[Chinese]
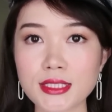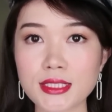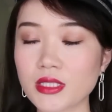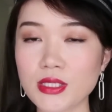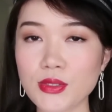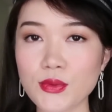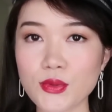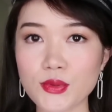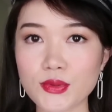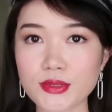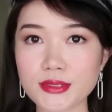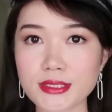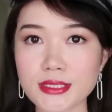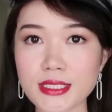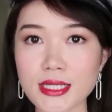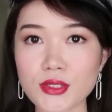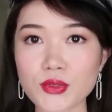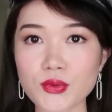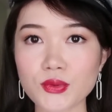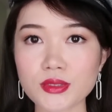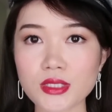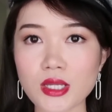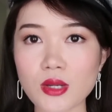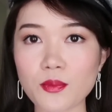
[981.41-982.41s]
因为我现
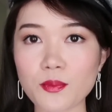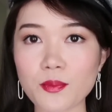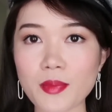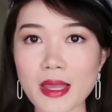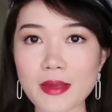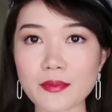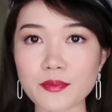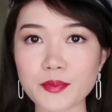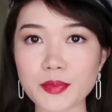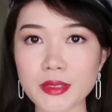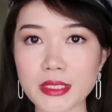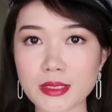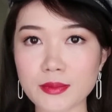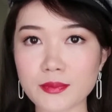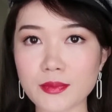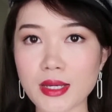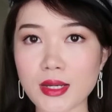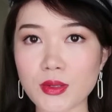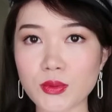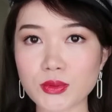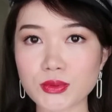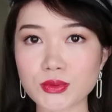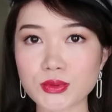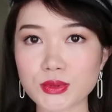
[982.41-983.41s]
在用到半瓶
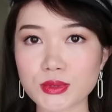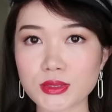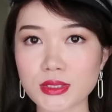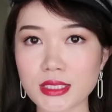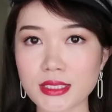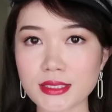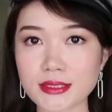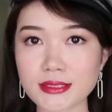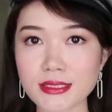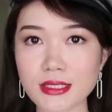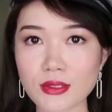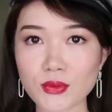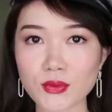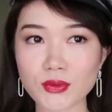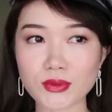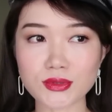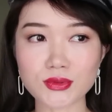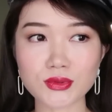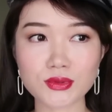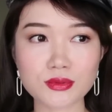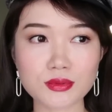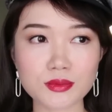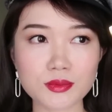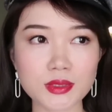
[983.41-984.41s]
嘛，我觉得它效果
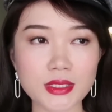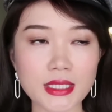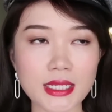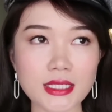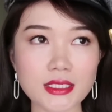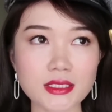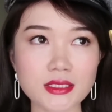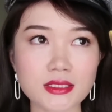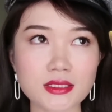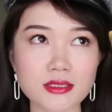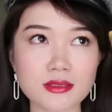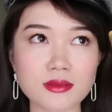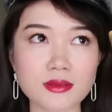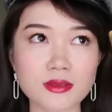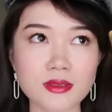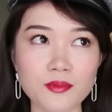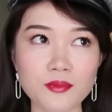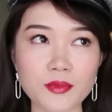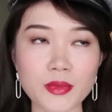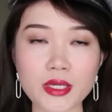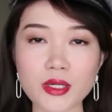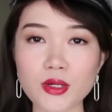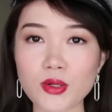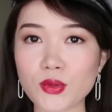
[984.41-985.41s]
就是开始
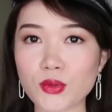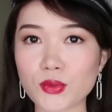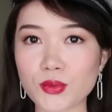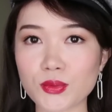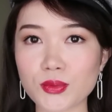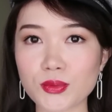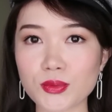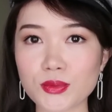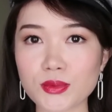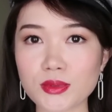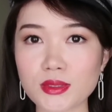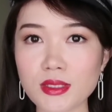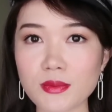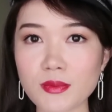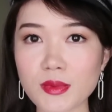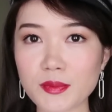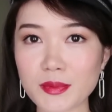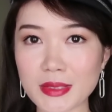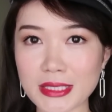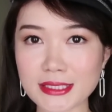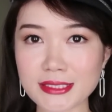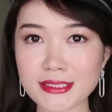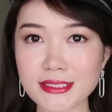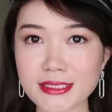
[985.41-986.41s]
没有那么
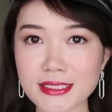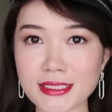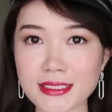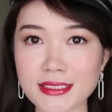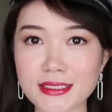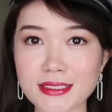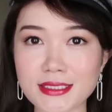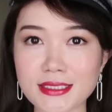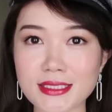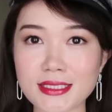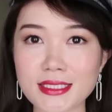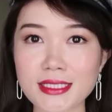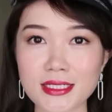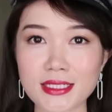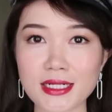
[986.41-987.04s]
明显了，